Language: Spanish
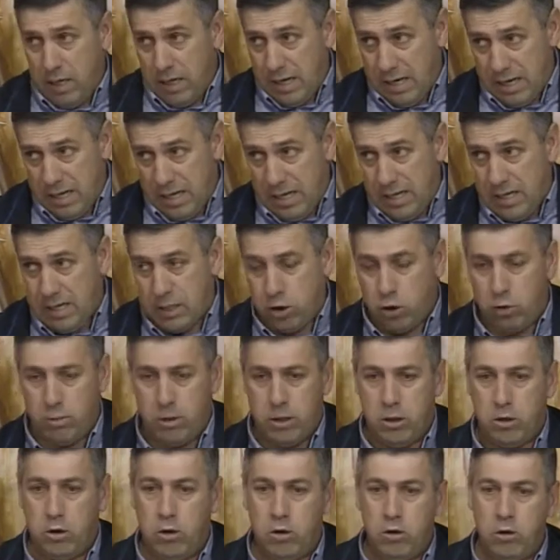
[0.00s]
en EDA
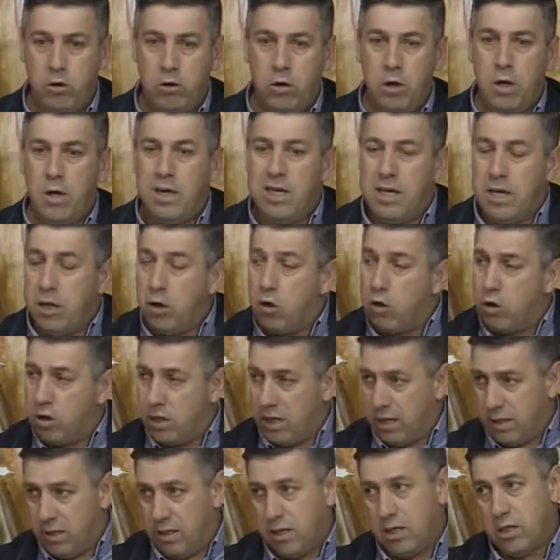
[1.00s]
sobre todo y con
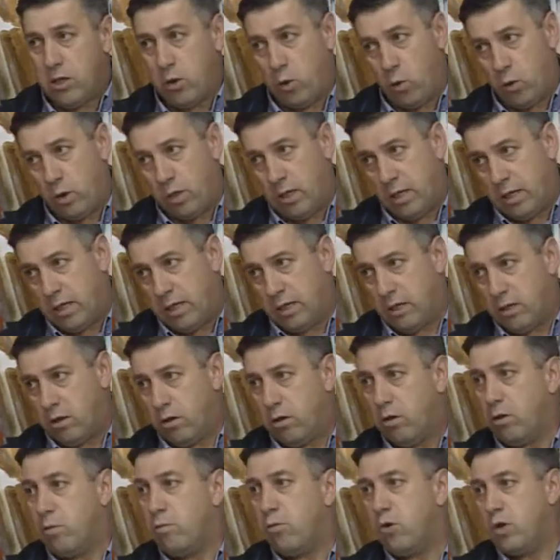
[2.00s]
garantías jurídicas,
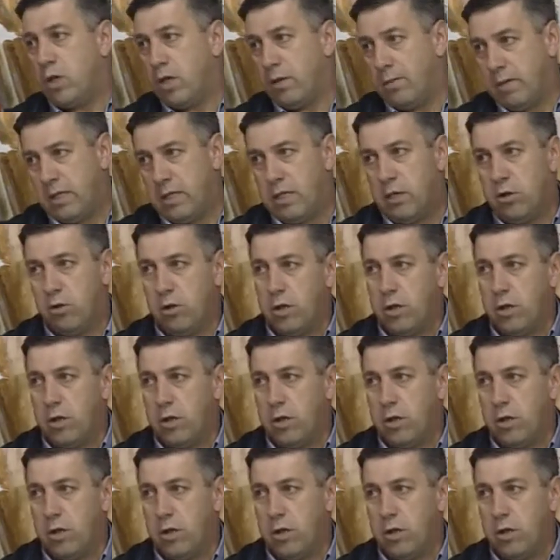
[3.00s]
no muchas veces lo que